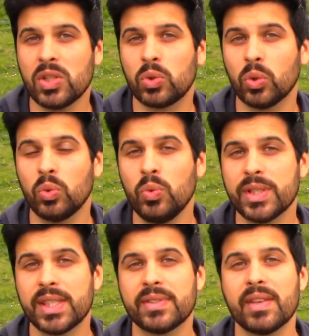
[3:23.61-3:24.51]
surtout
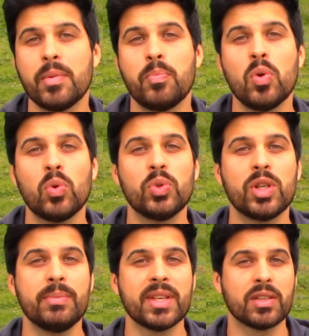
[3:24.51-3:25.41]
si vous avez beaucoup de
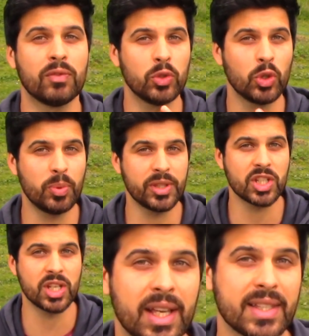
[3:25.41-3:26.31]
limaces dans votre
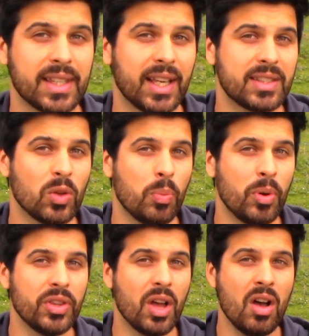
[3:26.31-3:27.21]
potager, car ces
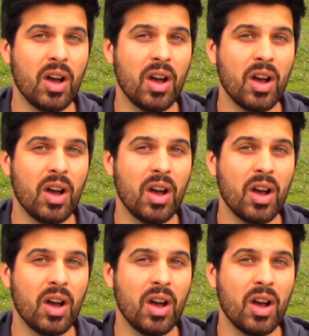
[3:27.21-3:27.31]
gastéropodes en